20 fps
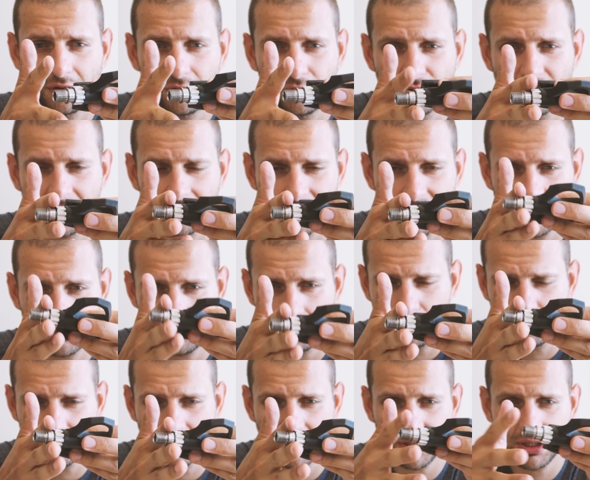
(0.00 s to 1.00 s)
kluczem osadowym
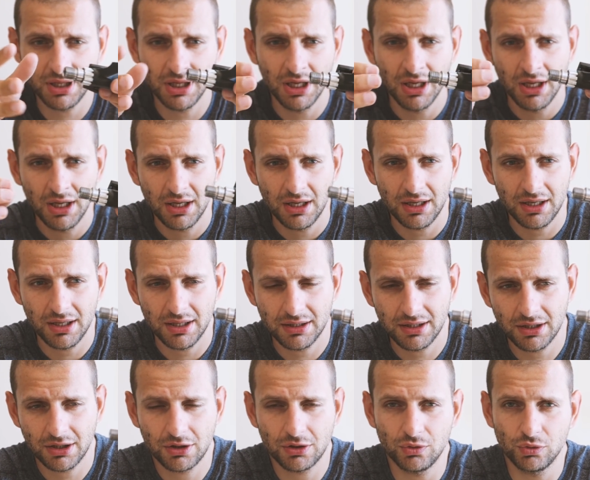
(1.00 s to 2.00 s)
tutaj. E,
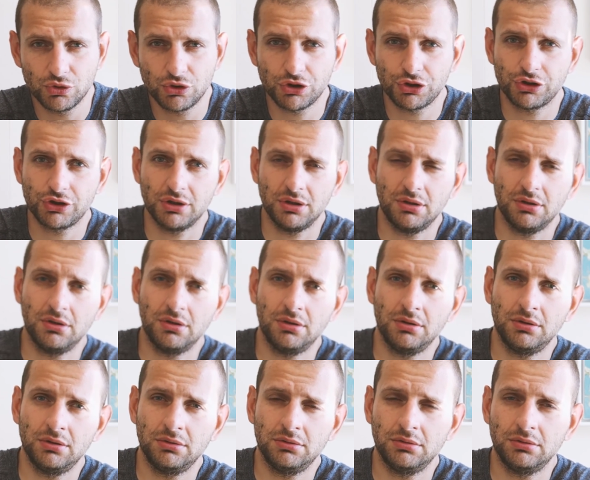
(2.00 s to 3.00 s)
ten klucz
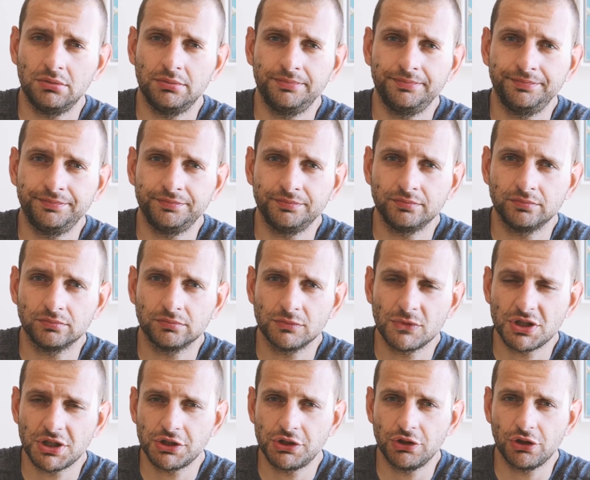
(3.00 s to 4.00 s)

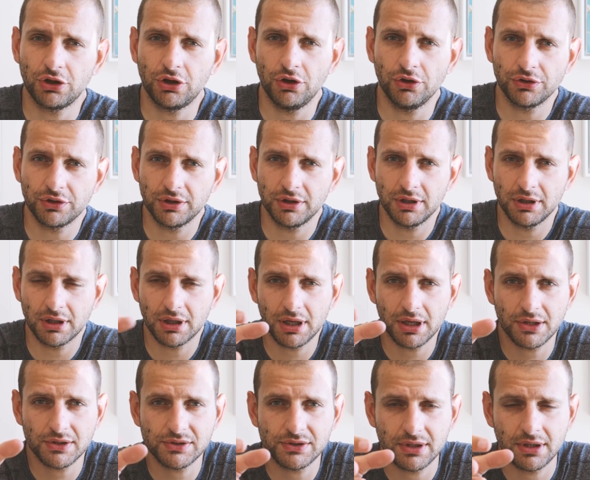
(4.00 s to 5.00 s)
sześciokątny,
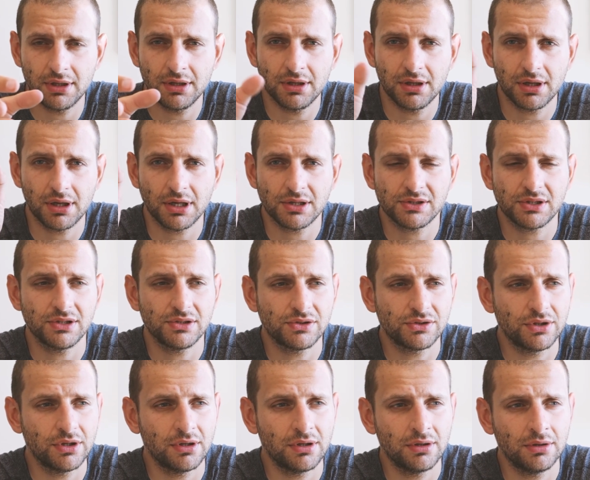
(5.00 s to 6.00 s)
hex, e,
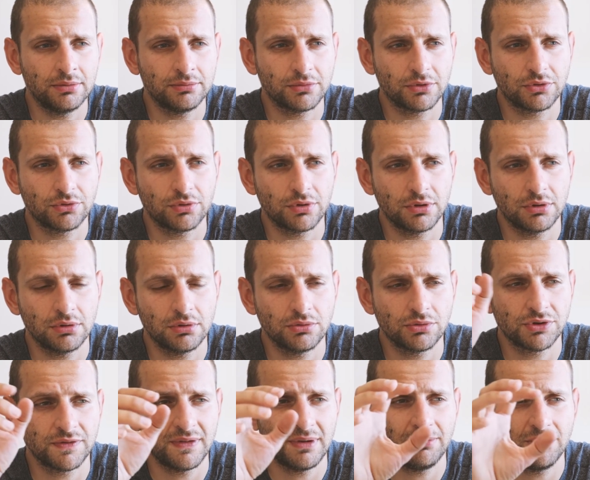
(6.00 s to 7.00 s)
który
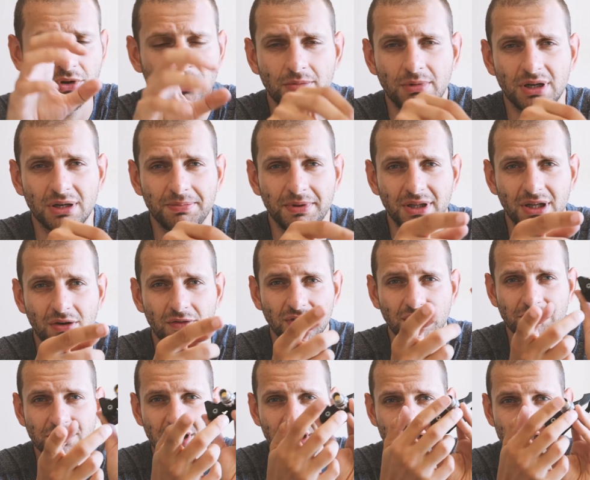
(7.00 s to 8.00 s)
używamy do normalnych pedałów,
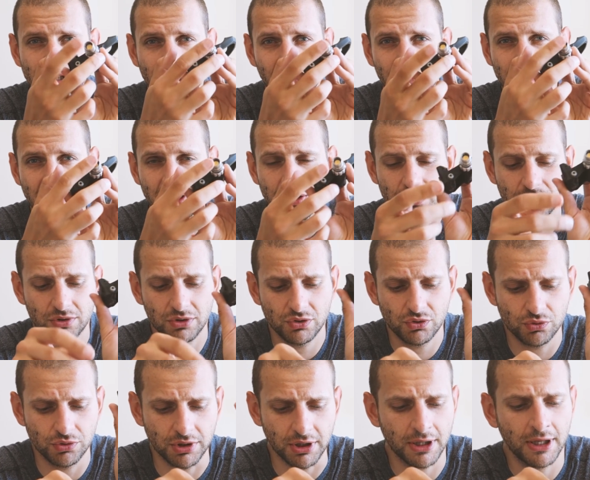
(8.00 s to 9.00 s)
nie przejdzie z tego względu, że to
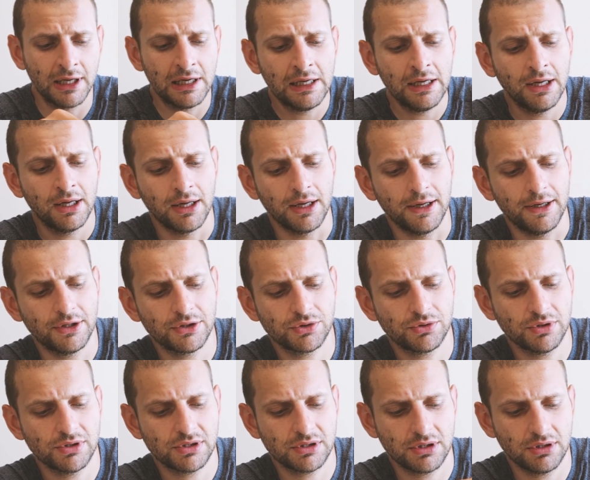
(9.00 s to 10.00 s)
jest czujnik, e, że
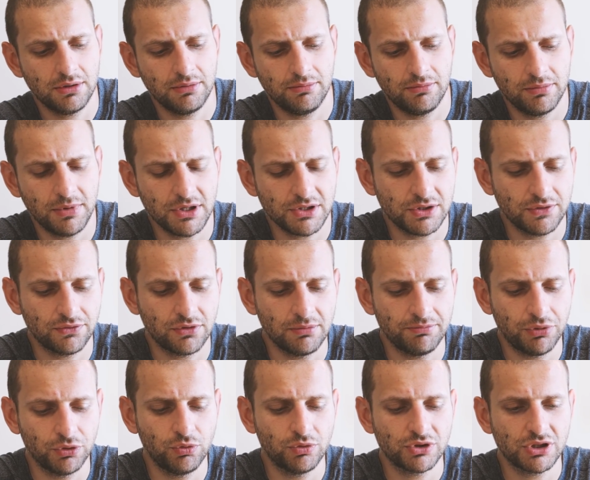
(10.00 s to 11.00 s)
to jest miejsce, w
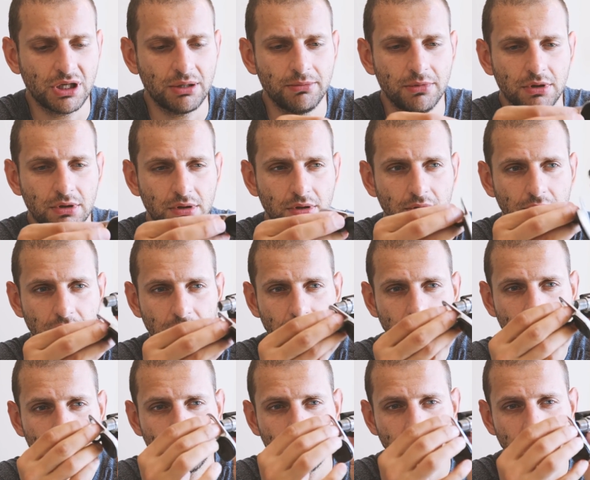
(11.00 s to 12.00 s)
którym podłączamy
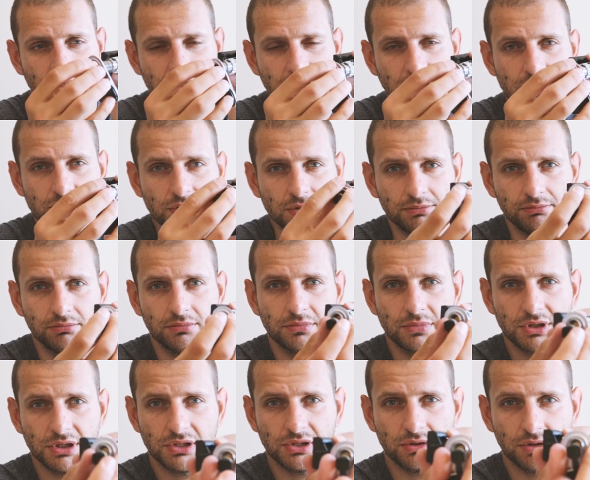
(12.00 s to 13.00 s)
ten nasz sensor
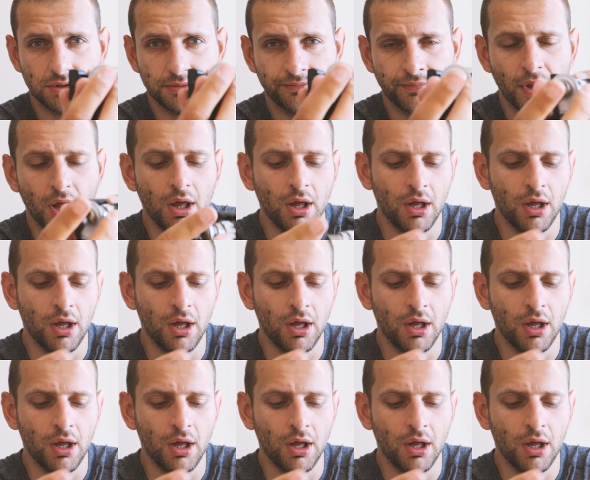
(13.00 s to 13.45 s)
z tej strony.